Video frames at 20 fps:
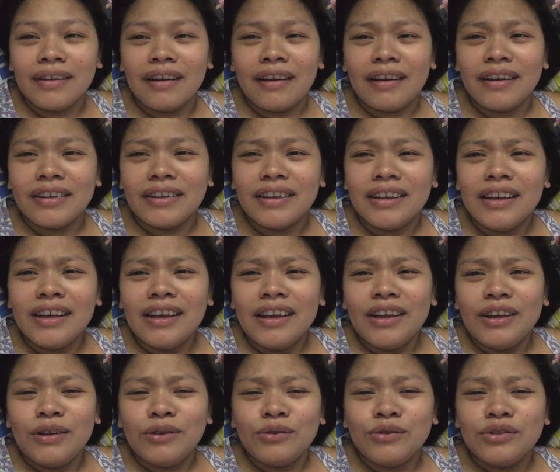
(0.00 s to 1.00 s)
Nakaka,
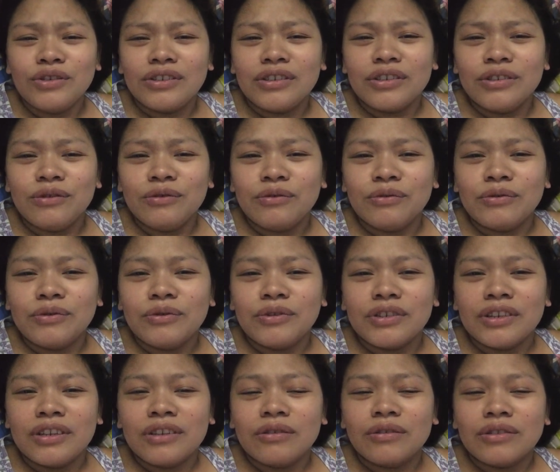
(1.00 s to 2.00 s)
yung, yung
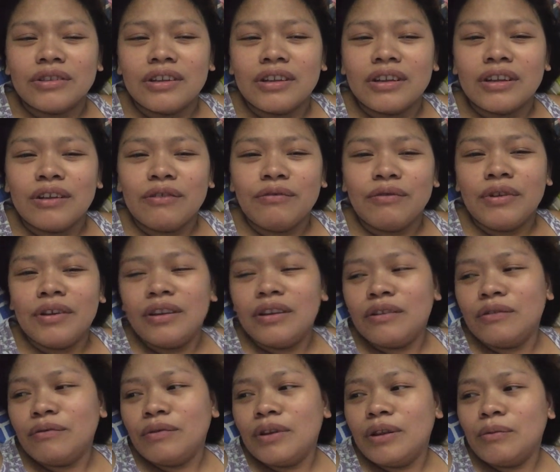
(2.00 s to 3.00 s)
chan ko talaga, feel
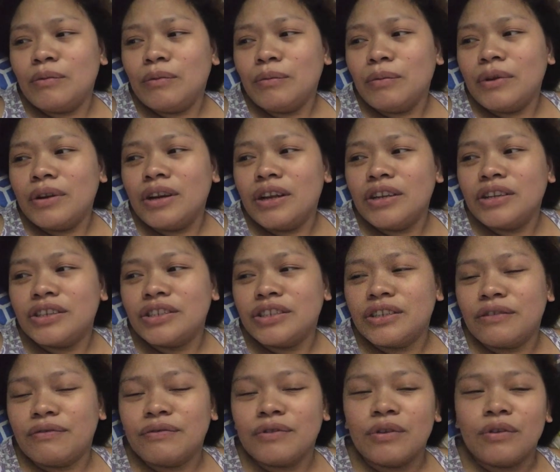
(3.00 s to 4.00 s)
na feel mo. Pag
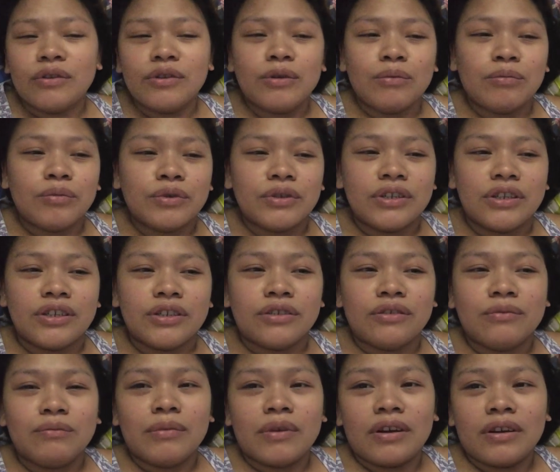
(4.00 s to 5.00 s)
nag-shift ako ng
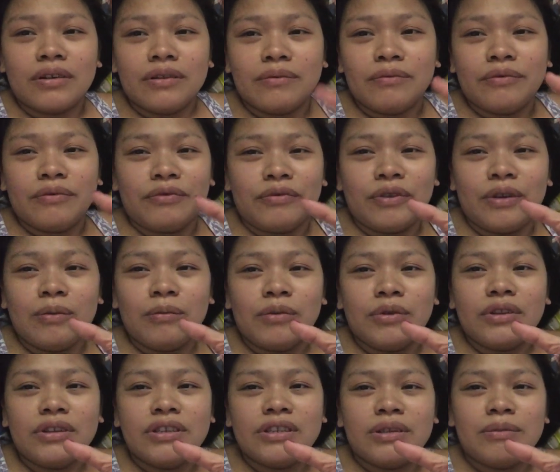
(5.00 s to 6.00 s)
position, feel mo
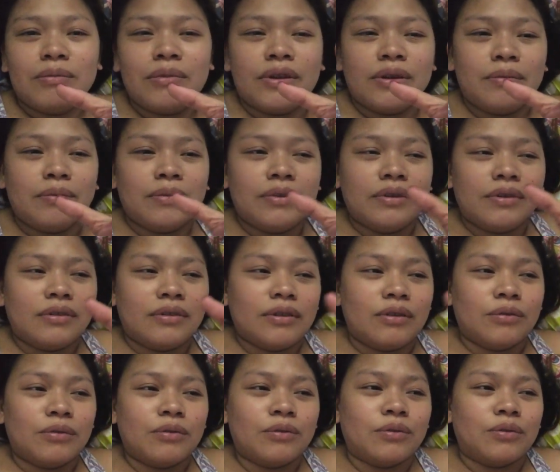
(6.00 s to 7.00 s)
din si baby.
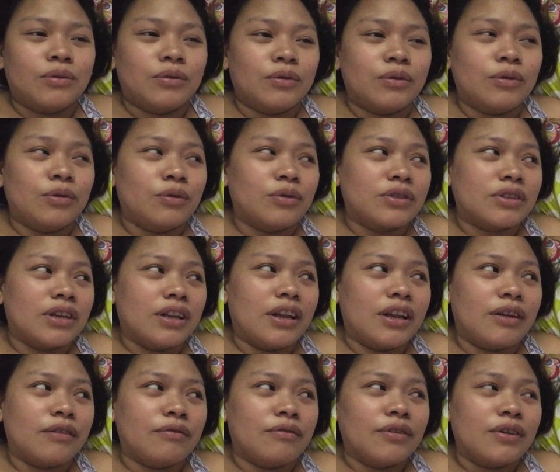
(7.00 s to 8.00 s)
Nahuhulog sa
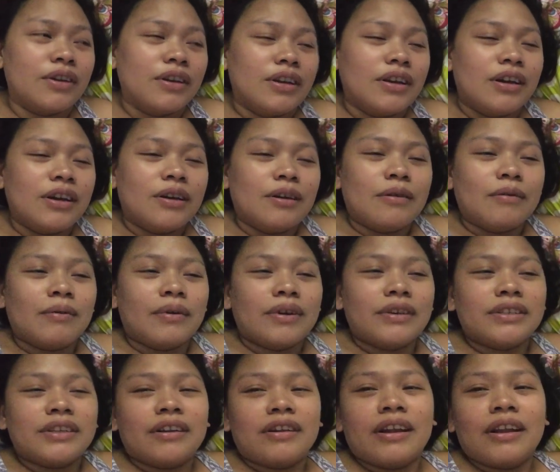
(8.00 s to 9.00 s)
left. Pag
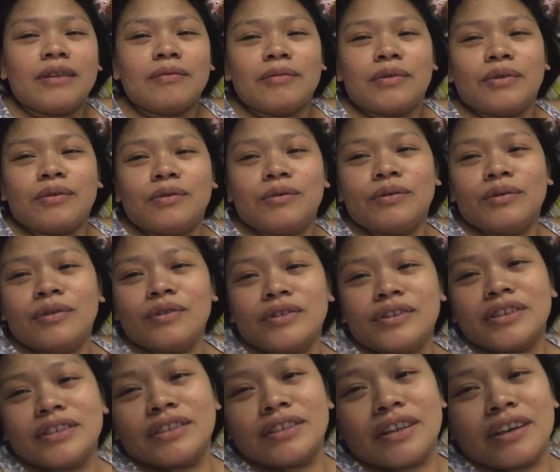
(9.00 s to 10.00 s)
sa right, mahuhulog
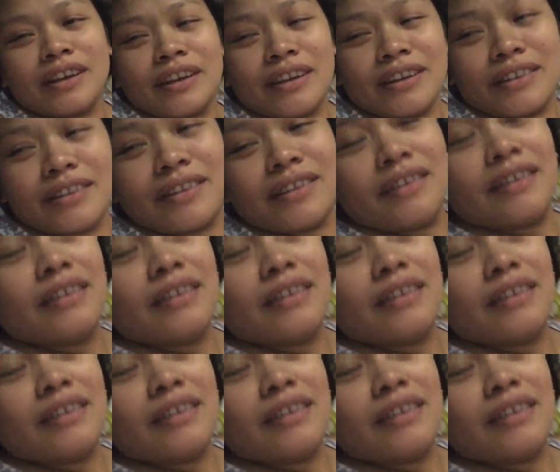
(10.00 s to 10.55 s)
siya sa right